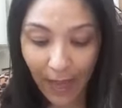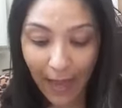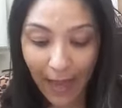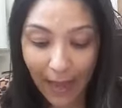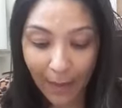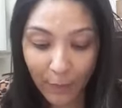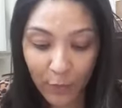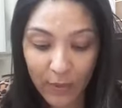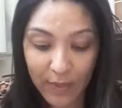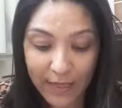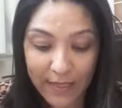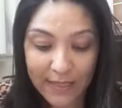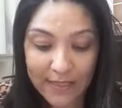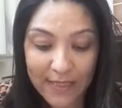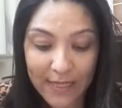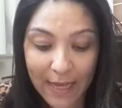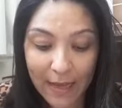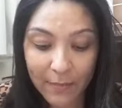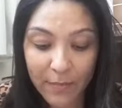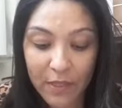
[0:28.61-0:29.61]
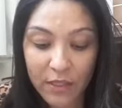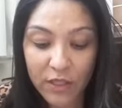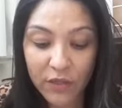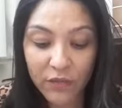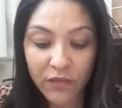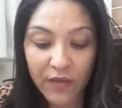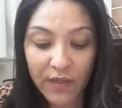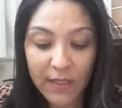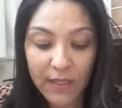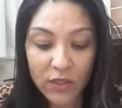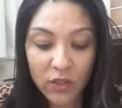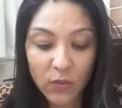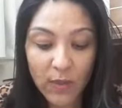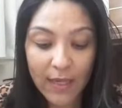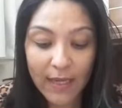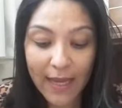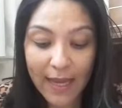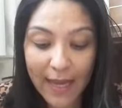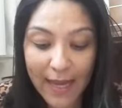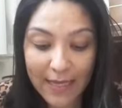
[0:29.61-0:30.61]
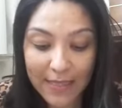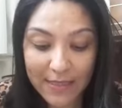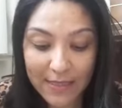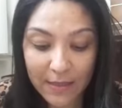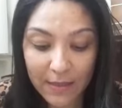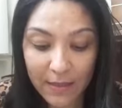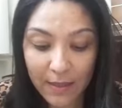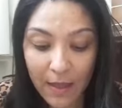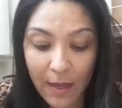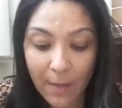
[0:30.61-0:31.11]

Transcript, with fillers: a mulher sábia edifica sua casa,